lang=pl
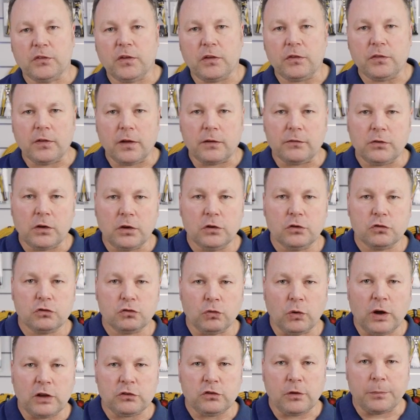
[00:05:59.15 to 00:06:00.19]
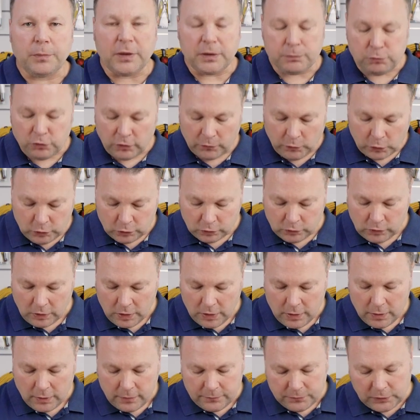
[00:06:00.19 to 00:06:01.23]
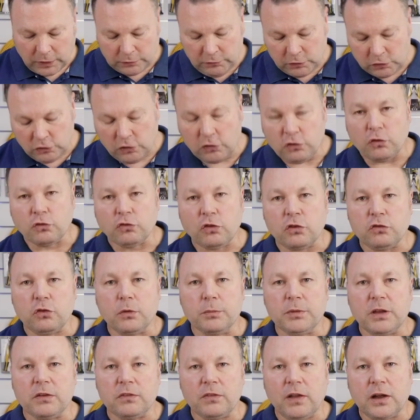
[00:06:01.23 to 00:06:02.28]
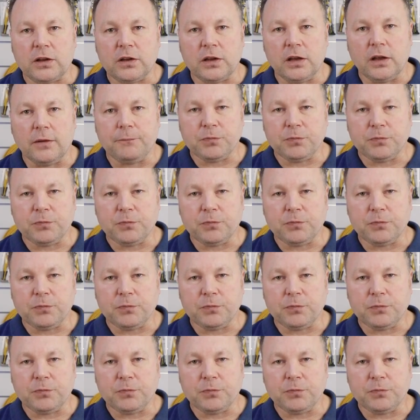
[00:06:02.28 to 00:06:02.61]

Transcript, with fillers: zestaw y, szukacza par przewodów? Najważniejszą rzeczą jest taki